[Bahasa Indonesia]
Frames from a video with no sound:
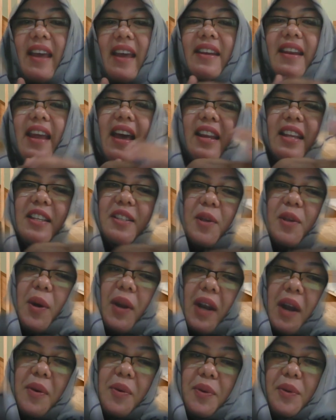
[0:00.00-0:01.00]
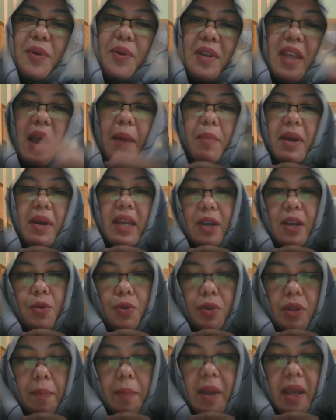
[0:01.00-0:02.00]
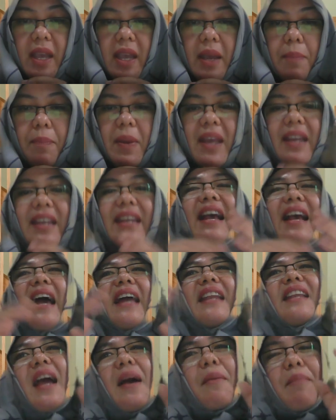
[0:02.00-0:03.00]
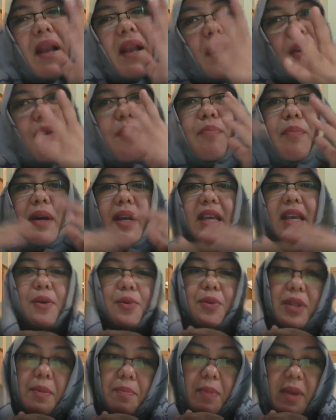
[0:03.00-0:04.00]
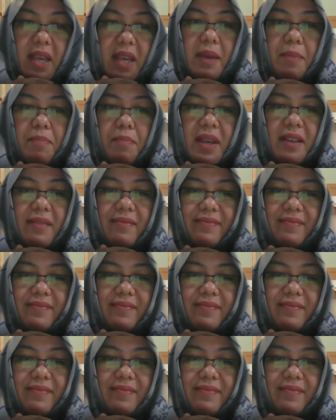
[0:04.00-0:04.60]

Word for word: dari seorang guru yang mengikuti PGP dengan yang belum mengikuti PGP.